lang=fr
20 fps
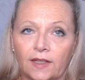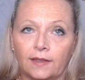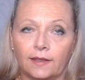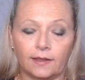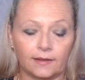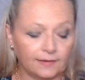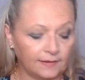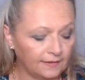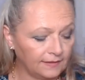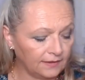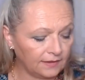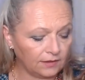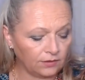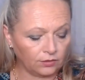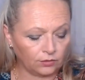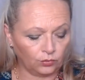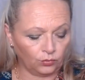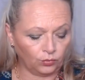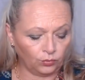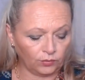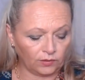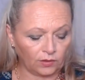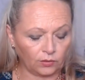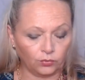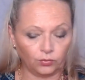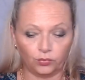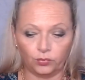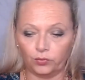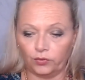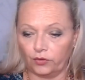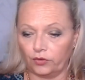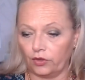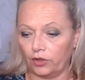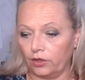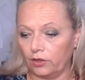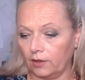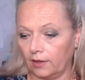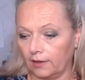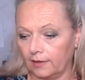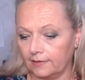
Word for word: êtes un signe tout en douceur,